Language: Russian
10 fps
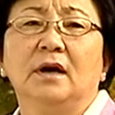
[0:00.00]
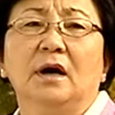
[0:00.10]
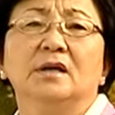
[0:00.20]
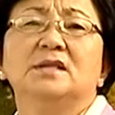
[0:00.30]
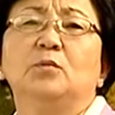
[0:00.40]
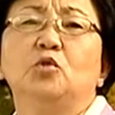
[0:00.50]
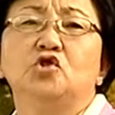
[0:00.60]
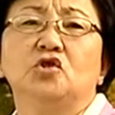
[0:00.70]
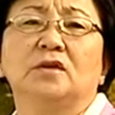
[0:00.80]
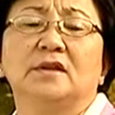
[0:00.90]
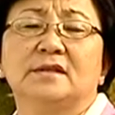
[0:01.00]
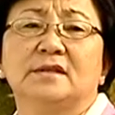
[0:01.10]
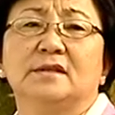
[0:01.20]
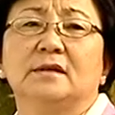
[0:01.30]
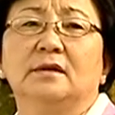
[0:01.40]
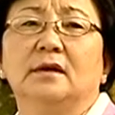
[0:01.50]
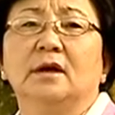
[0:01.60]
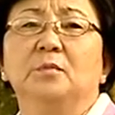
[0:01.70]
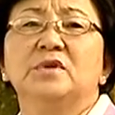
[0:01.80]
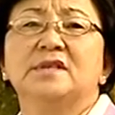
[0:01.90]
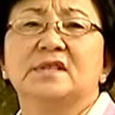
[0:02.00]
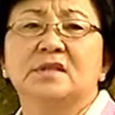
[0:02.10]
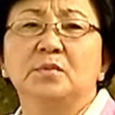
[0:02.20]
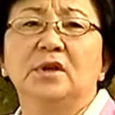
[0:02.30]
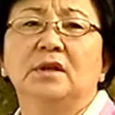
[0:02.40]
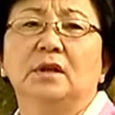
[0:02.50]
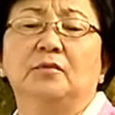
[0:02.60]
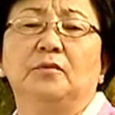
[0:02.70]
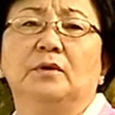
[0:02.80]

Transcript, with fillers: озабоченность бизнесменов,